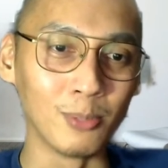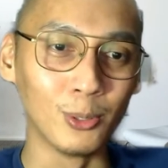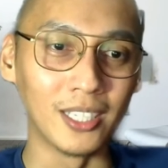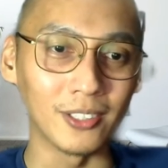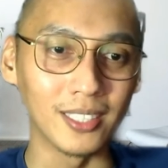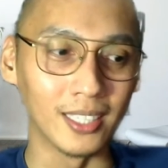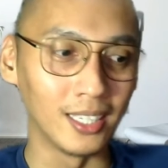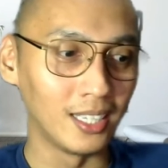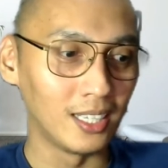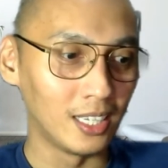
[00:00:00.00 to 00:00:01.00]
mode ako eh.
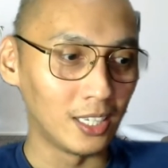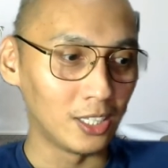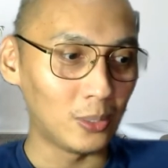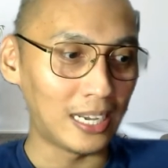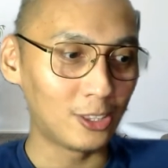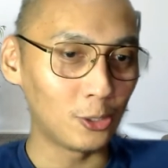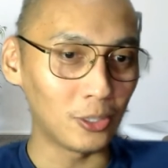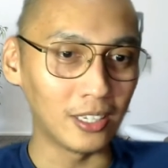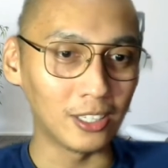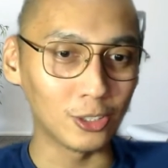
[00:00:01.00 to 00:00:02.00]
You had to
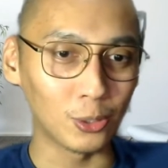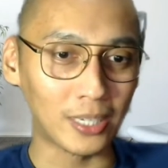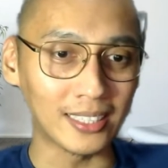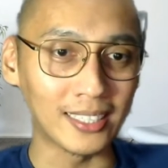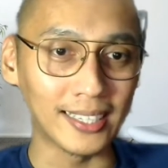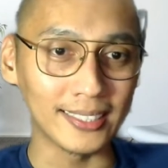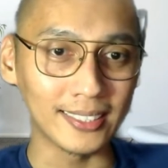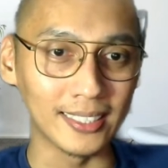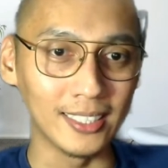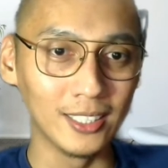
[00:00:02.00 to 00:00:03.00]
uh, to write an
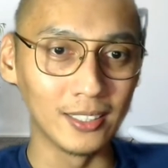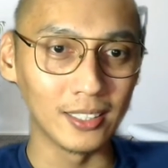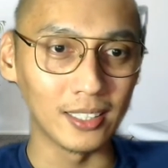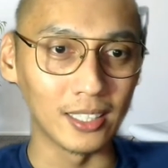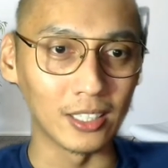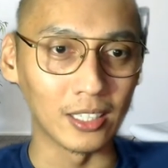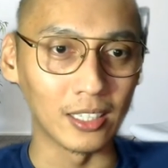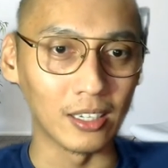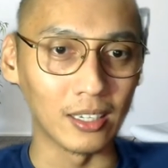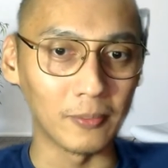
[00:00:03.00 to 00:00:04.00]
essay uh,
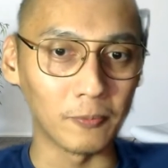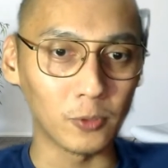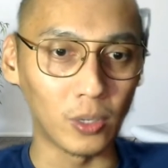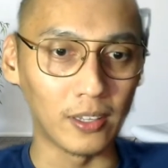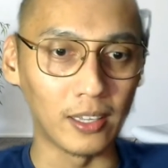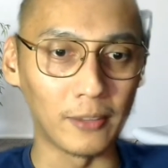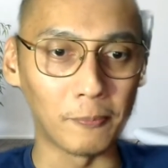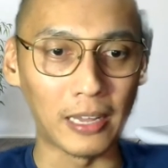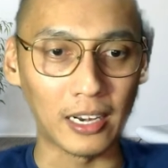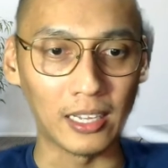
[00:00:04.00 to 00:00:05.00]
to, uh,
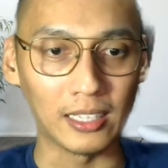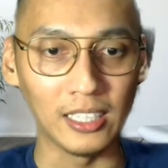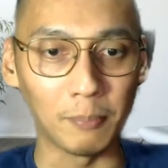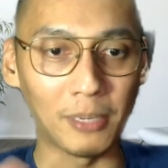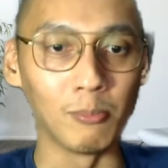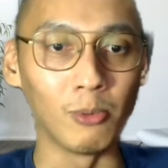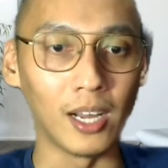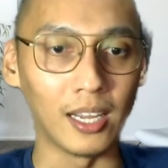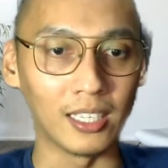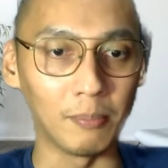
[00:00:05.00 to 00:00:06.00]
para i-appeal mo
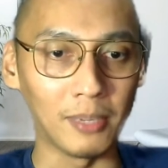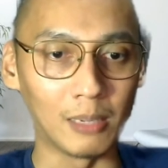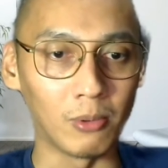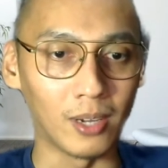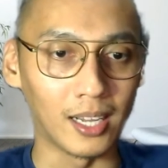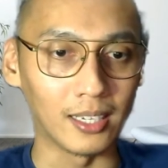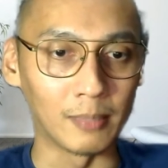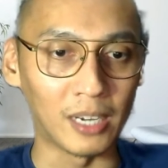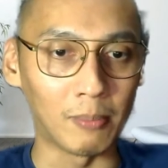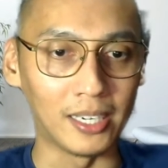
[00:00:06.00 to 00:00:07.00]
nga, i-appeal mo nga na
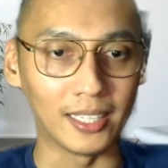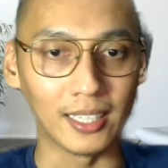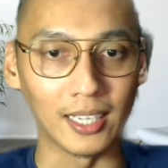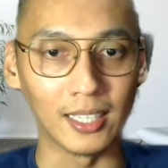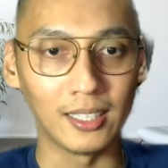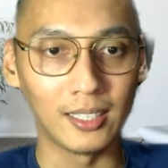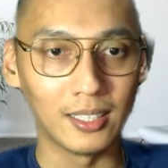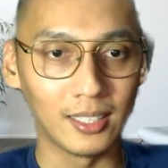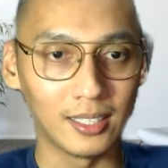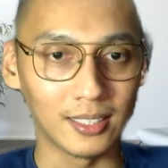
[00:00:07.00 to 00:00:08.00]
makabalik ka
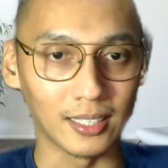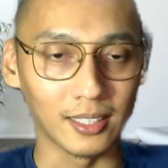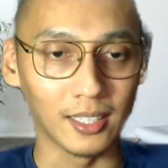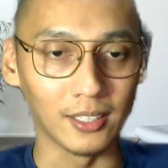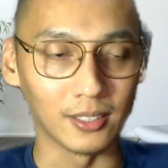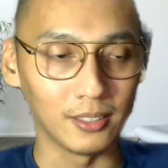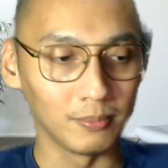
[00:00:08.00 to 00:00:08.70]
sa Ateneo.